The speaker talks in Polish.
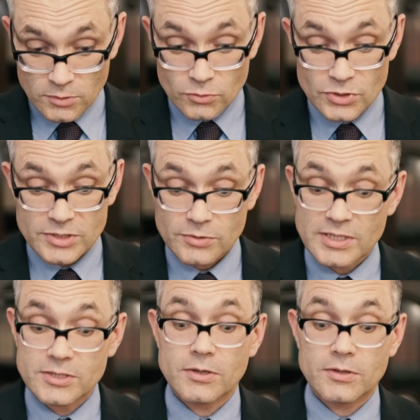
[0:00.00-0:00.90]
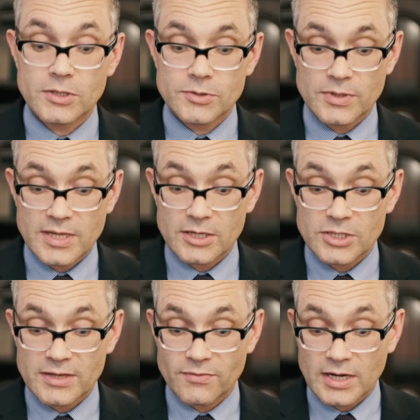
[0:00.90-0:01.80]
Duże sukcesy odniosły
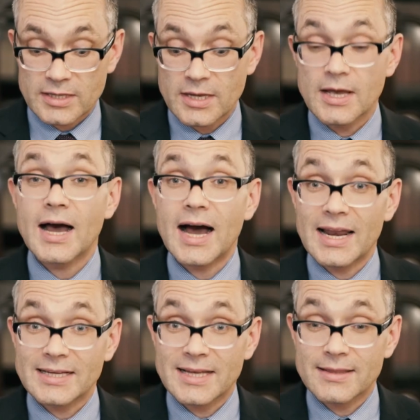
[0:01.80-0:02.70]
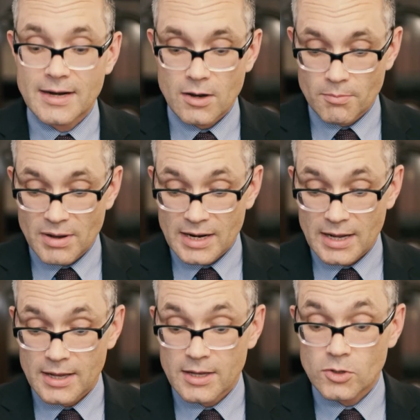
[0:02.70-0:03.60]
także adwokat Aleksandra
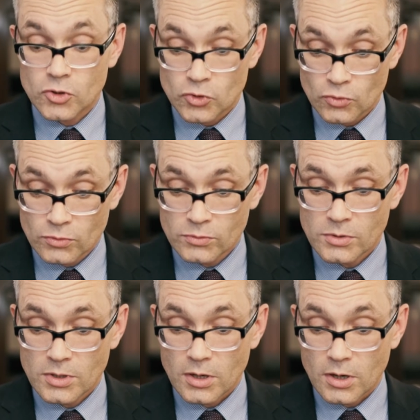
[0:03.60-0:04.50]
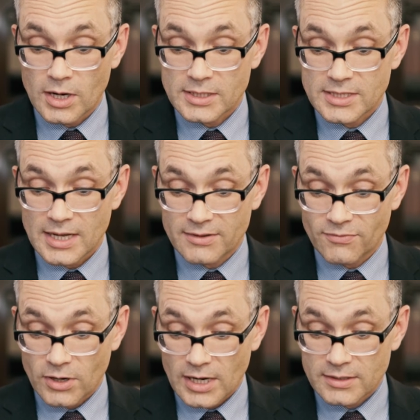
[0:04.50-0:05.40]
Obara-Żu oraz
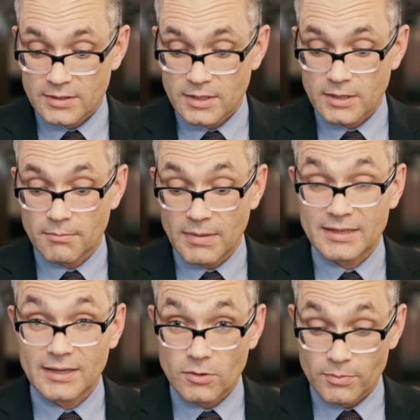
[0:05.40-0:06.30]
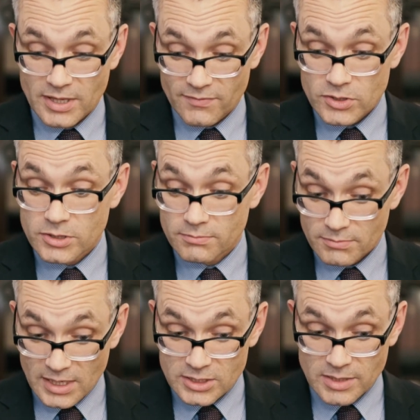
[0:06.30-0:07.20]
adwokat Marta Tomkiewicz,
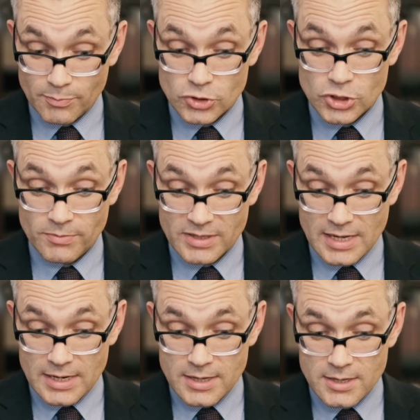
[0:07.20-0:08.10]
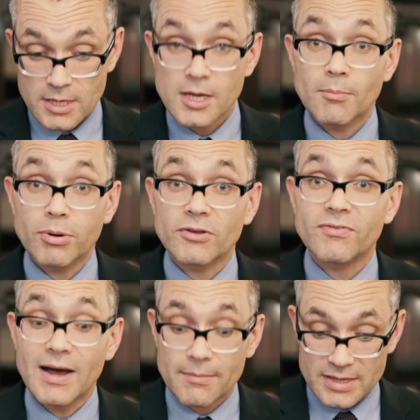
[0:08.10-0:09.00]
każda po trzy medale. Po
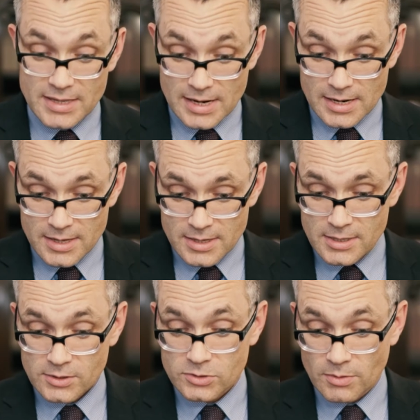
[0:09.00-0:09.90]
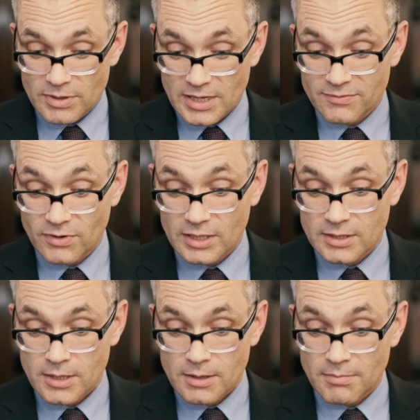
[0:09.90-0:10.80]
dwa medale zdobyli
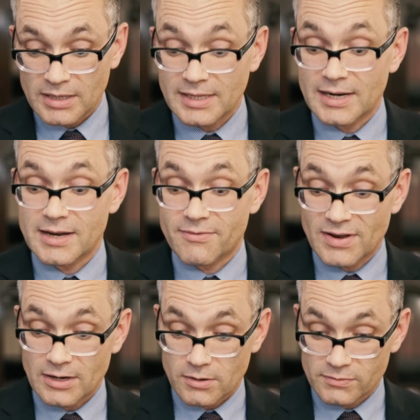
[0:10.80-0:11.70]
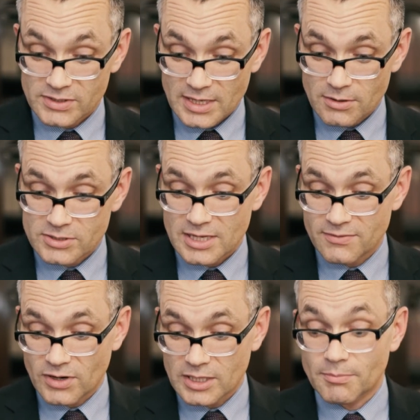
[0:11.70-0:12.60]
adwokat Magdalena Falkowska oraz
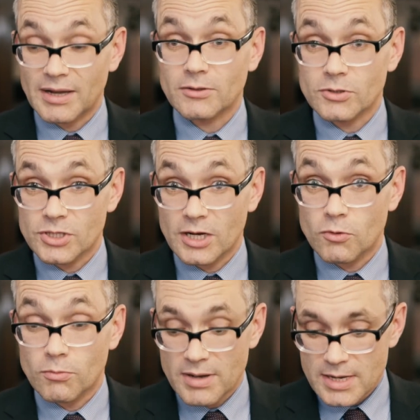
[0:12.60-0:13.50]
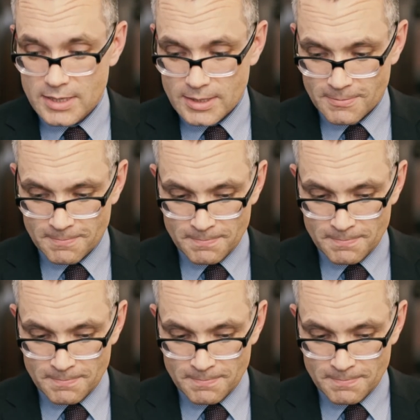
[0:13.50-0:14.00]
adwokat Bartosz Jakubek